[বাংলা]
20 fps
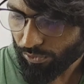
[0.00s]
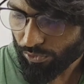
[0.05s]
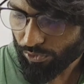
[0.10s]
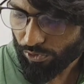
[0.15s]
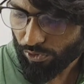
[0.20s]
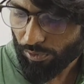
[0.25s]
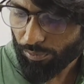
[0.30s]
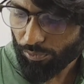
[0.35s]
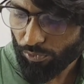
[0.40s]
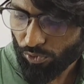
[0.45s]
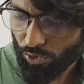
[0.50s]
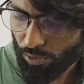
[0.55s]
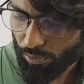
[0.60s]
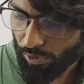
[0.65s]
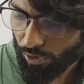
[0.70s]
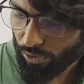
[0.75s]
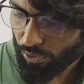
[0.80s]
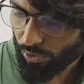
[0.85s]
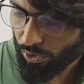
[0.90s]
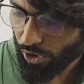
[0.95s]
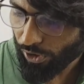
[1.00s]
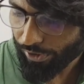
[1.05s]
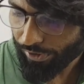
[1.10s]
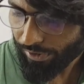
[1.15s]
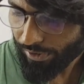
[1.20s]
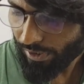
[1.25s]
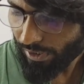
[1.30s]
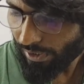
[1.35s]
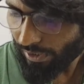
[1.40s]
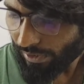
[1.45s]
কিউ স্কোয়ার পূর্ণবর্গ নয়
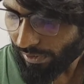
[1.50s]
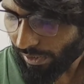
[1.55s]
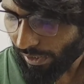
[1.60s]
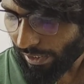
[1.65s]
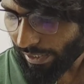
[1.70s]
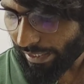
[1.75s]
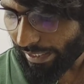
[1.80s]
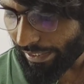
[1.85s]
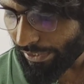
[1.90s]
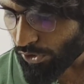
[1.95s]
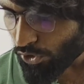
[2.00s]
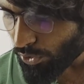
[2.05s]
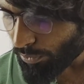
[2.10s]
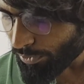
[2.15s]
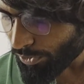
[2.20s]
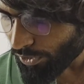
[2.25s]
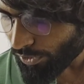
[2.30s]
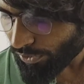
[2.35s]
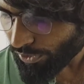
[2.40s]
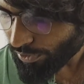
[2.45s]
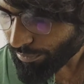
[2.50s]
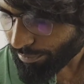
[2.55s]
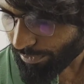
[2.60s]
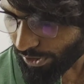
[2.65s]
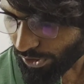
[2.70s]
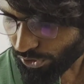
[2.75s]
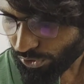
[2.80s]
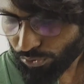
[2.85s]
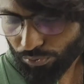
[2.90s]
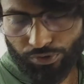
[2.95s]
তাহলে এই সমীকরণের
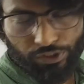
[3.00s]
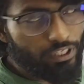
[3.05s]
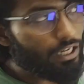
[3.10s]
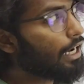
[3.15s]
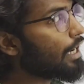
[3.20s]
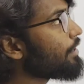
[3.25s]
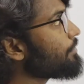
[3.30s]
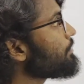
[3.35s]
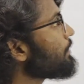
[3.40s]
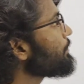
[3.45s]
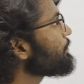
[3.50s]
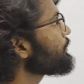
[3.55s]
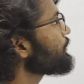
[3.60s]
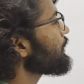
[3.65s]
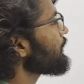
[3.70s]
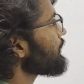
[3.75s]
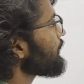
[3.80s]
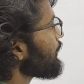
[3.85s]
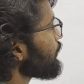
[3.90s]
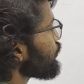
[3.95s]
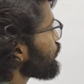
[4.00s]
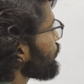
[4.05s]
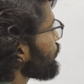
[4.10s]
বীজ দুটি আলফা বিটা তাহলে